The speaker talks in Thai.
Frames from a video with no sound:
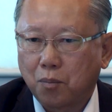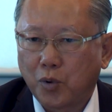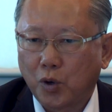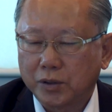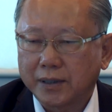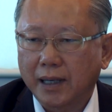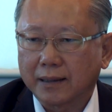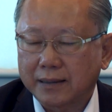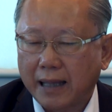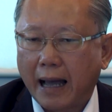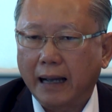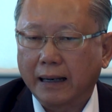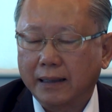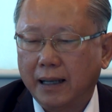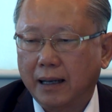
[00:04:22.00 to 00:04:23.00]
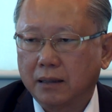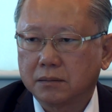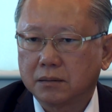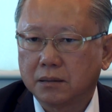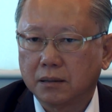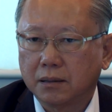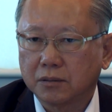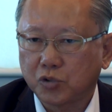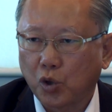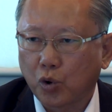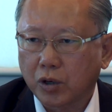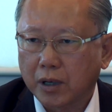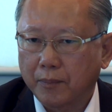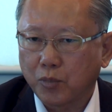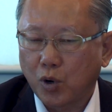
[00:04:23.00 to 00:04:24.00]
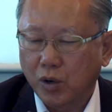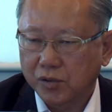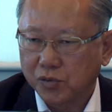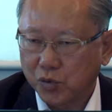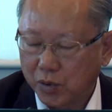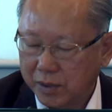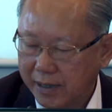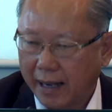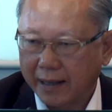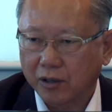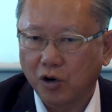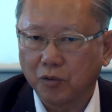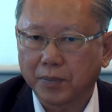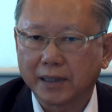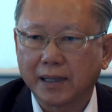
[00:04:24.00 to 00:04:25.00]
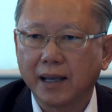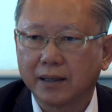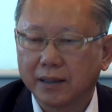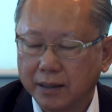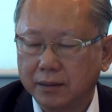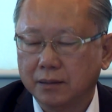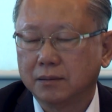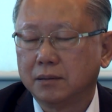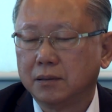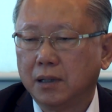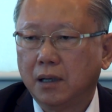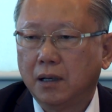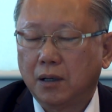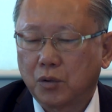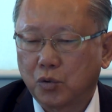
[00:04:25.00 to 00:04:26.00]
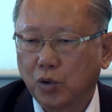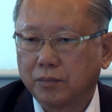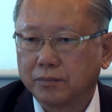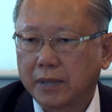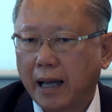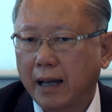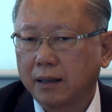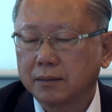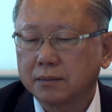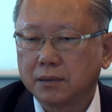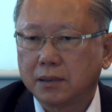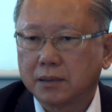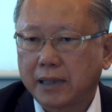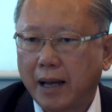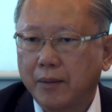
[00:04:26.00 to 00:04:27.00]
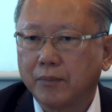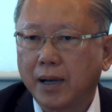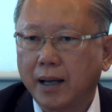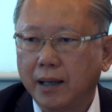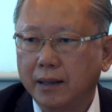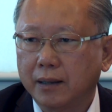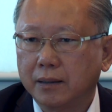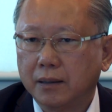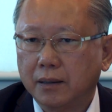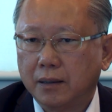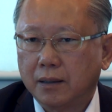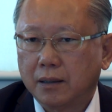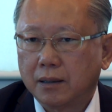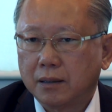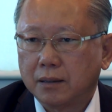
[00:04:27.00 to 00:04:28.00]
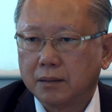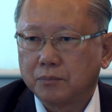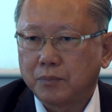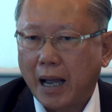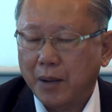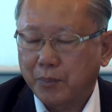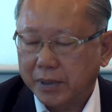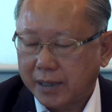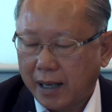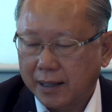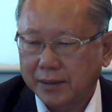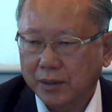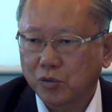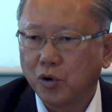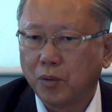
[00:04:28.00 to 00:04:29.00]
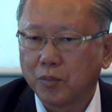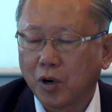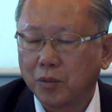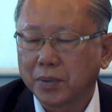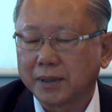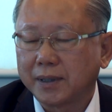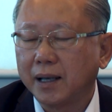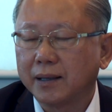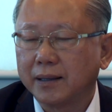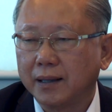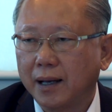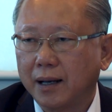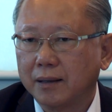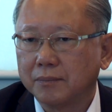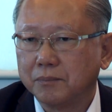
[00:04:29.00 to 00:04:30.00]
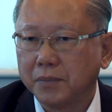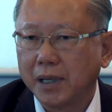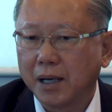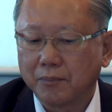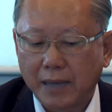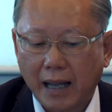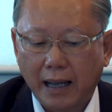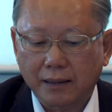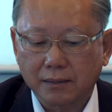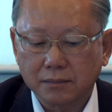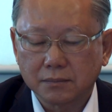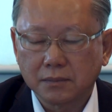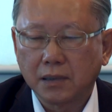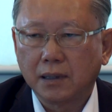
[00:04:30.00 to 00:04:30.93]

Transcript: ดอกผลต่างๆเนี่ยตกกับคนส่วนใหญ่ของประเทศนี้รวมทั้งทำให้ภาคประชาสังคมของประเทศเนี่ยมีอำนาจ